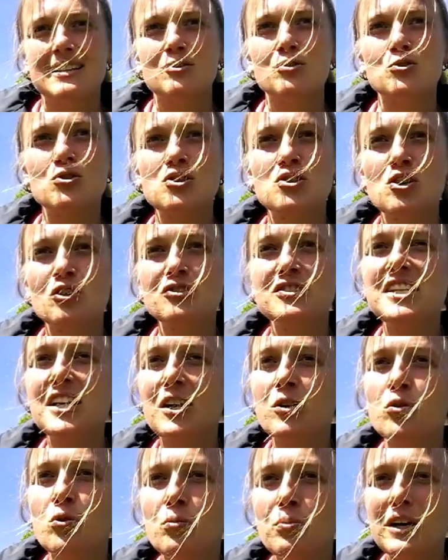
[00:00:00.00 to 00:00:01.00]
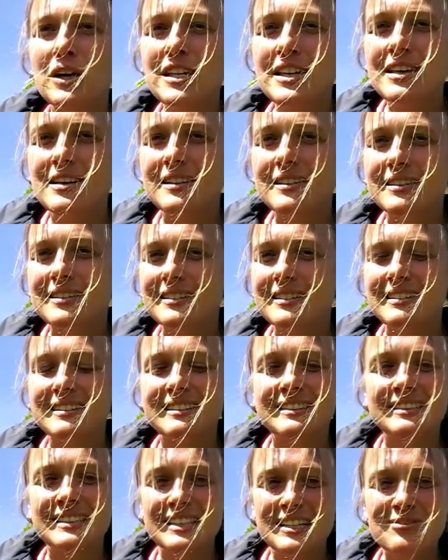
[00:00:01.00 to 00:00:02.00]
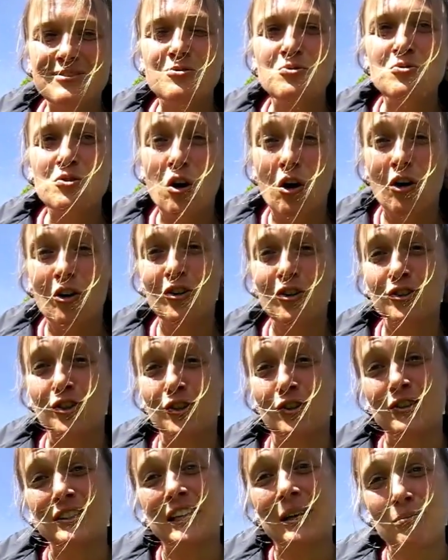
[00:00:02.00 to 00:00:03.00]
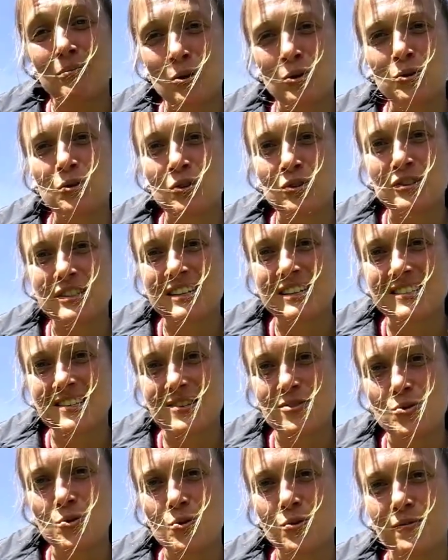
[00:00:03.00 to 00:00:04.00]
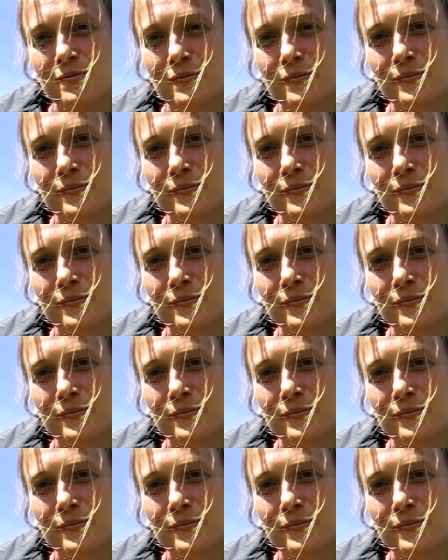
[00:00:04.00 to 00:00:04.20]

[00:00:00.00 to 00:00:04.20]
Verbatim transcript: Se sentir compris, c'est d'une grande, grande importance à ses yeux.